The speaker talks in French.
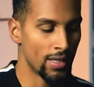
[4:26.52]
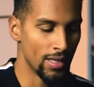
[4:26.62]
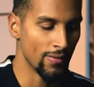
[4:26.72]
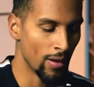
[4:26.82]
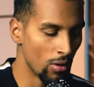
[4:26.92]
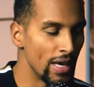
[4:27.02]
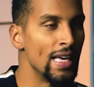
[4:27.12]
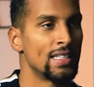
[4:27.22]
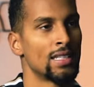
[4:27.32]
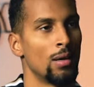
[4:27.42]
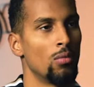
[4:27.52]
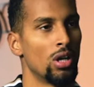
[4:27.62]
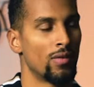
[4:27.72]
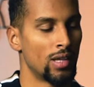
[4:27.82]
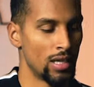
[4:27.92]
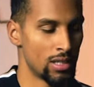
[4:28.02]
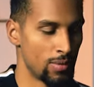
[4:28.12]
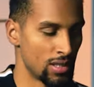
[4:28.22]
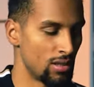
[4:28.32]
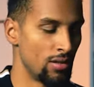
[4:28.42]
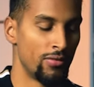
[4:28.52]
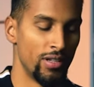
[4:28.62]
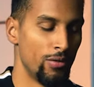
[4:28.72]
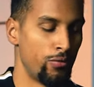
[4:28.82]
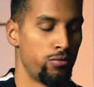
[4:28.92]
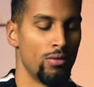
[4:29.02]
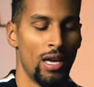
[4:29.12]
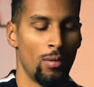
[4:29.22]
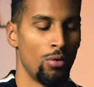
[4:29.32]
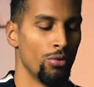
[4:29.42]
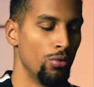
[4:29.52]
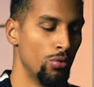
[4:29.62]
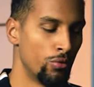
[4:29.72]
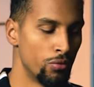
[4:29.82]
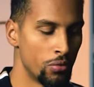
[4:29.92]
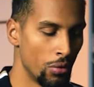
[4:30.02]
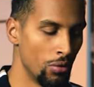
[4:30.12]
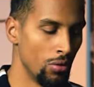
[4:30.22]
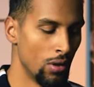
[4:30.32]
qui est vraiment extrêmement efficace parce qu'il fait des fous darrière plan de, de fous furieux.